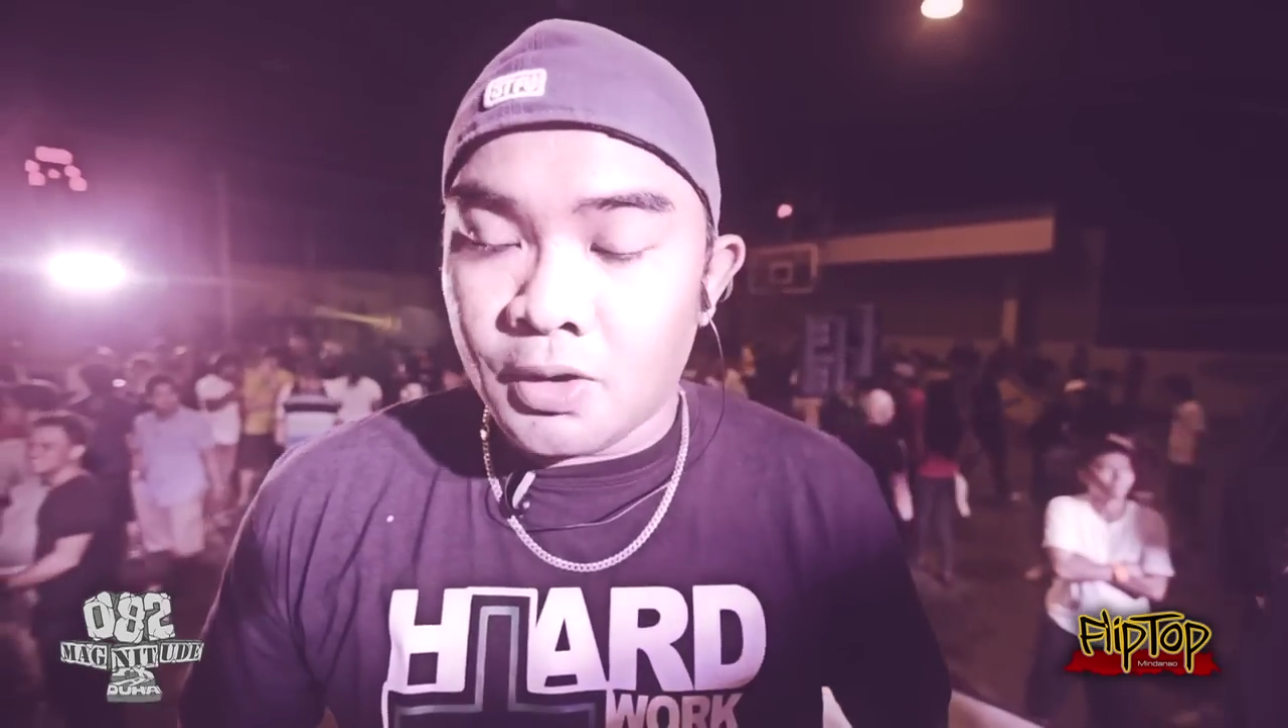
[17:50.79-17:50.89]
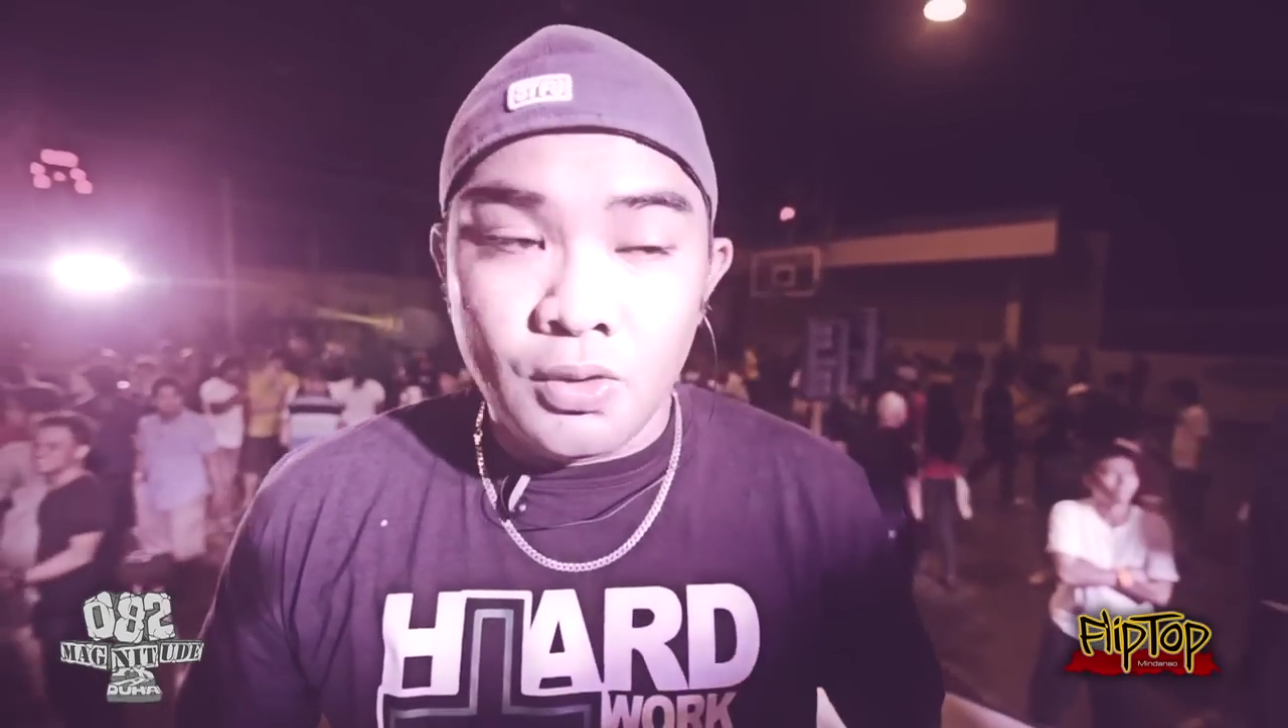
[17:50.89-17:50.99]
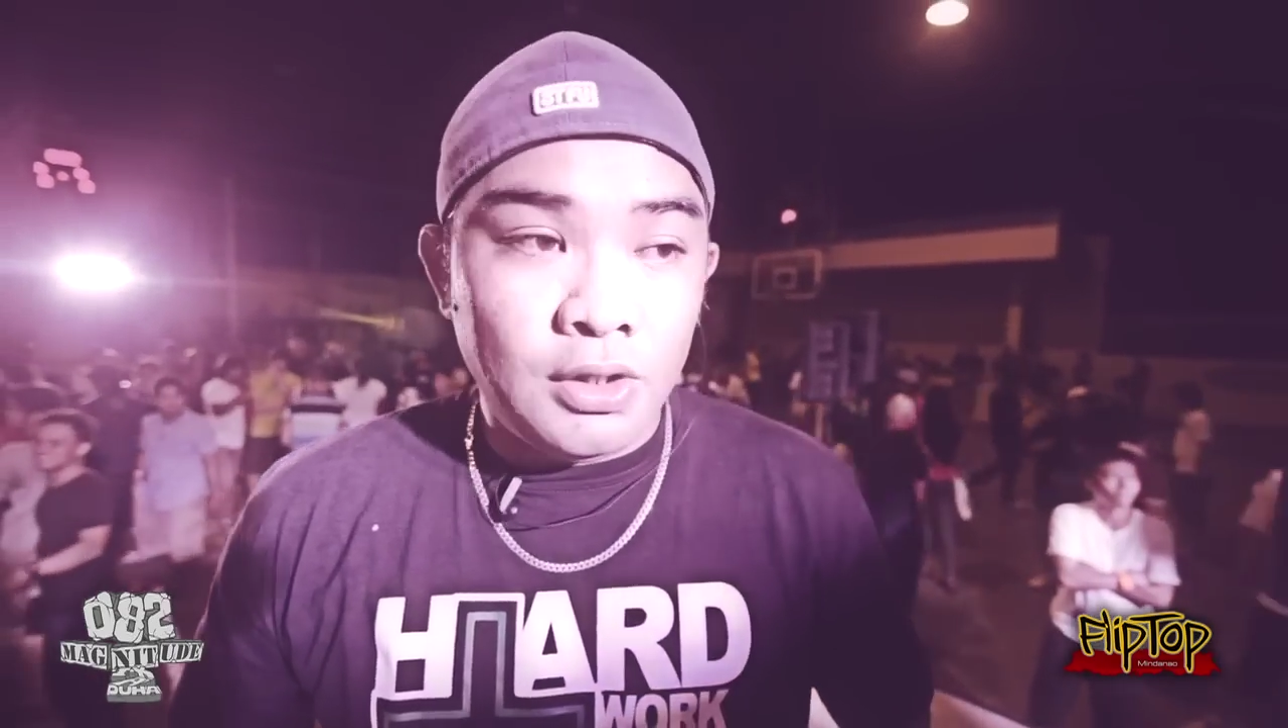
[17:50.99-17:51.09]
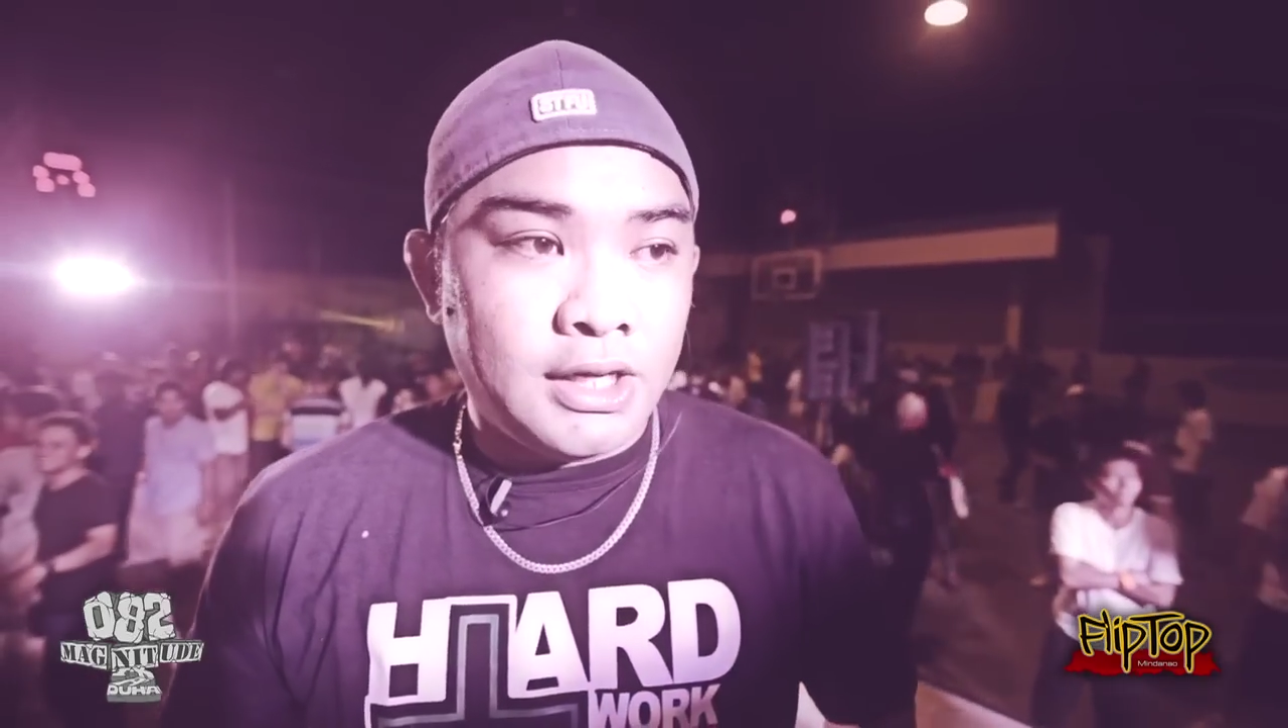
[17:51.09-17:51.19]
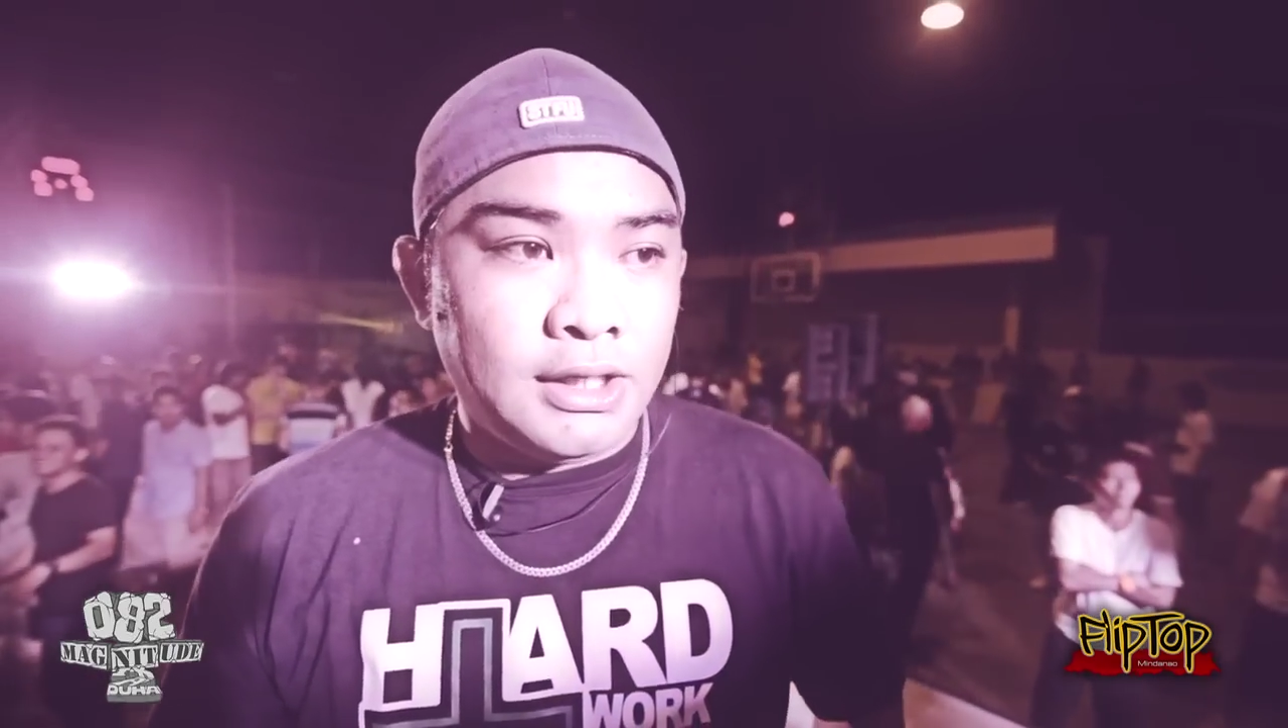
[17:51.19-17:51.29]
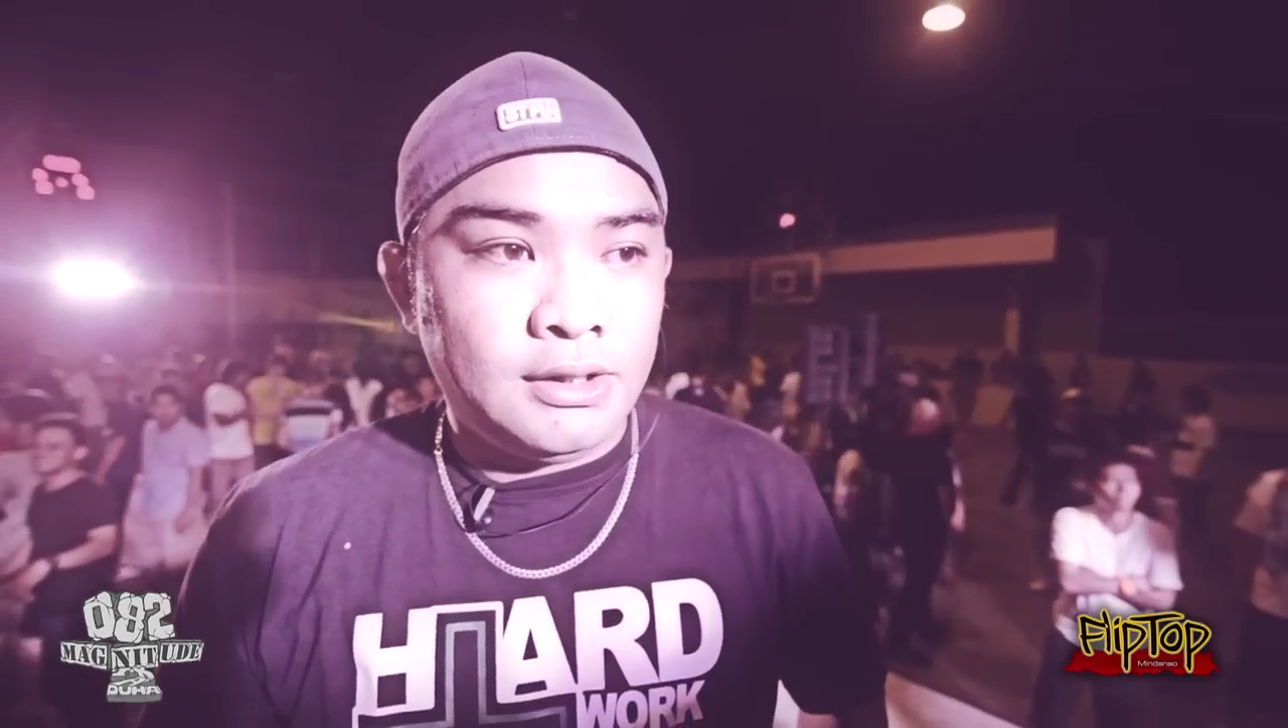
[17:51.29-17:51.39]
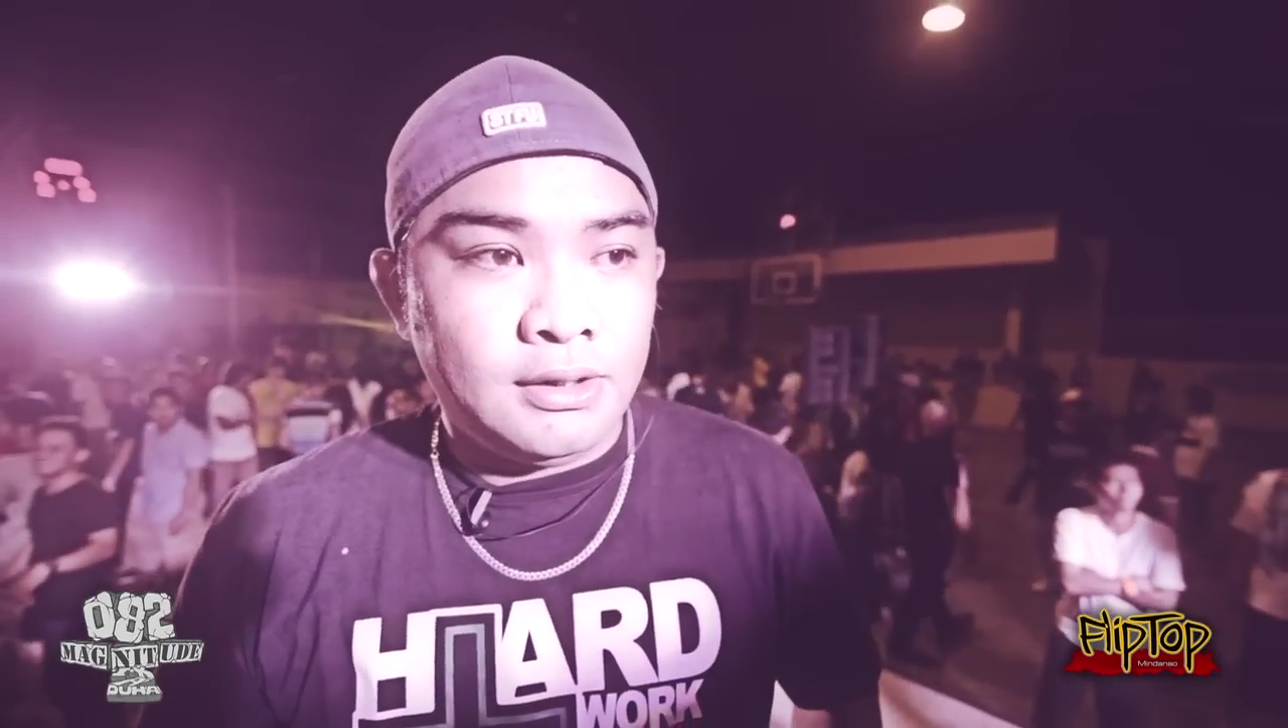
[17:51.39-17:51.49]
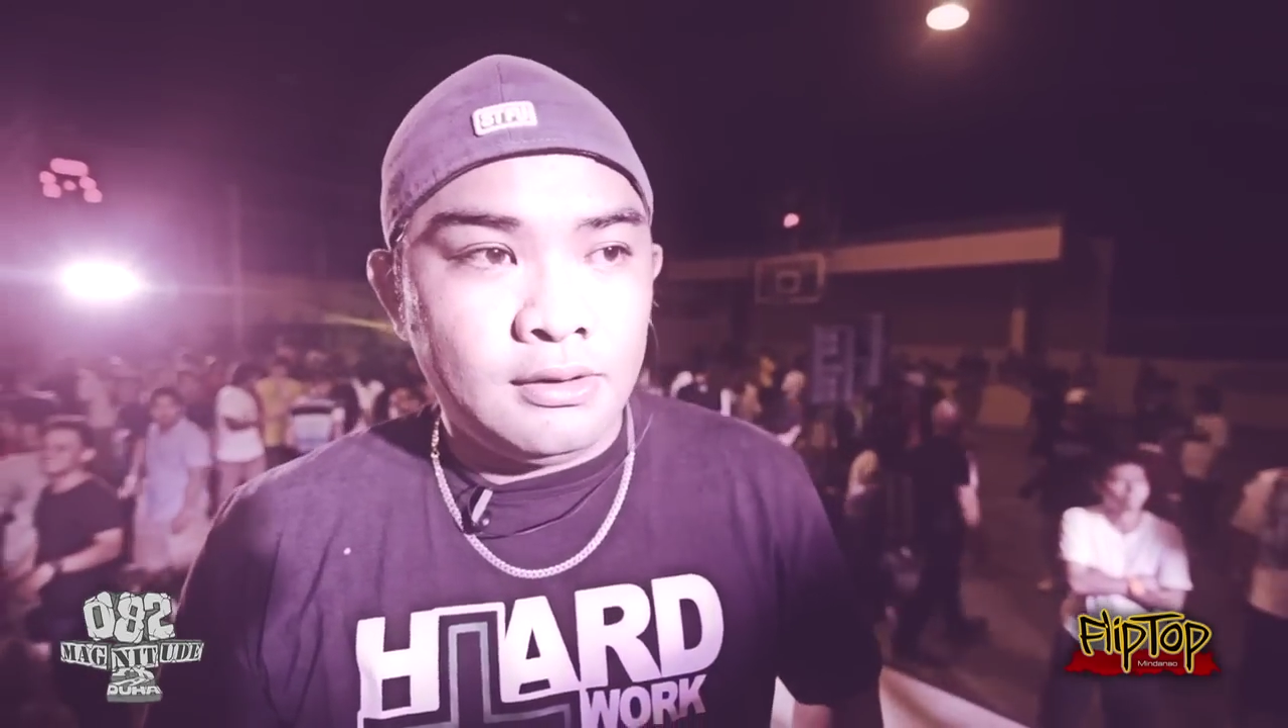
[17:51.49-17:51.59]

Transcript: Cool Kid.